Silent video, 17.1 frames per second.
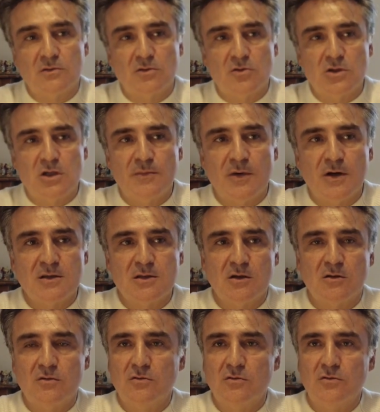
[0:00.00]
ce que j'aimerais
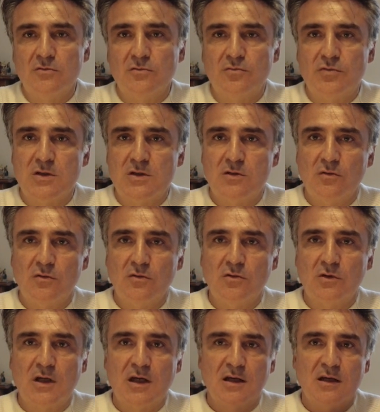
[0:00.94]
c'est que nous puissions
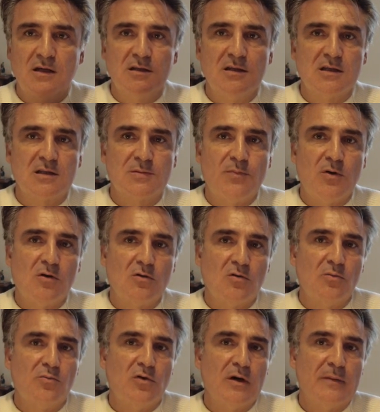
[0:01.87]
créer des sports
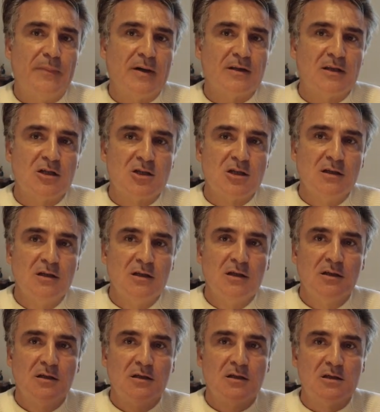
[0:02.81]
qu'on pourrait partager.
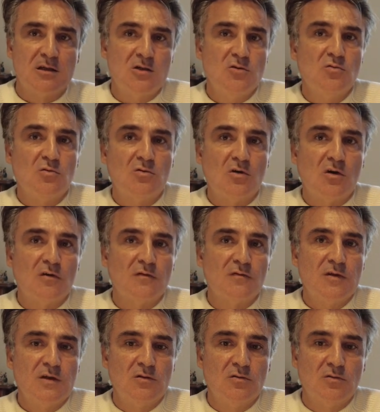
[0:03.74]
Et si nous, on a
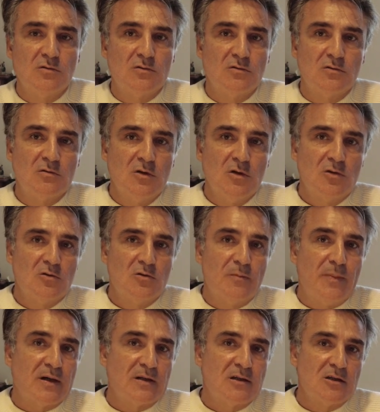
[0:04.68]
envie de,
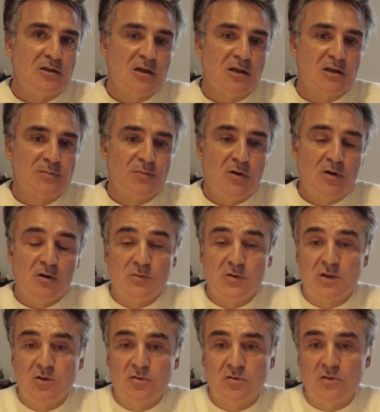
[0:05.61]
partager un sport, mais ben,
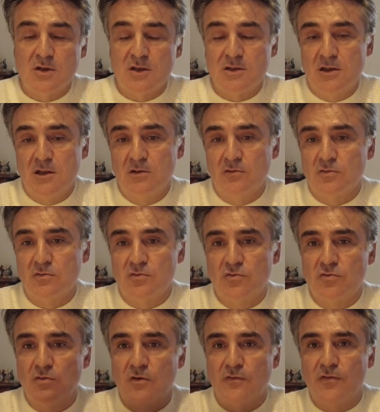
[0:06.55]
si tu t'assieds, on
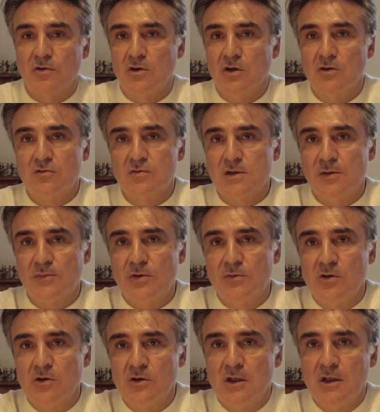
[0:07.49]
joue en fauteuil tout
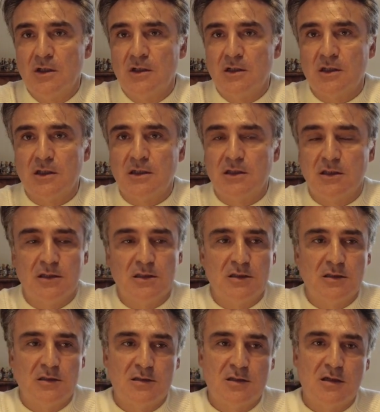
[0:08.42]
simplement.
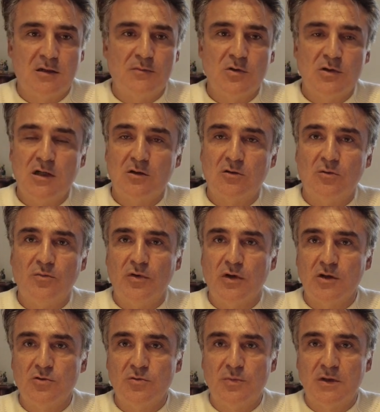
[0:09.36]
Et c'est un modèle qu'on
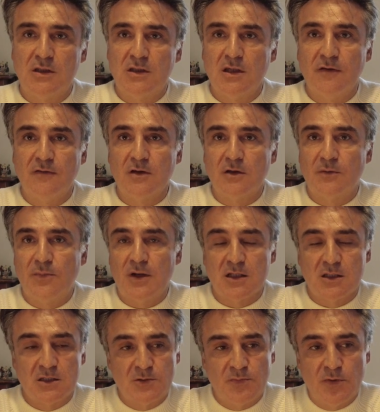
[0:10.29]
pourrait dupliquer avec
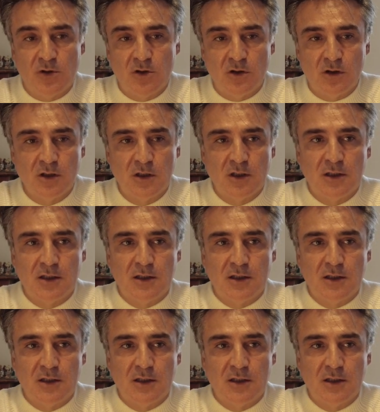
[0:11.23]
plein de sports.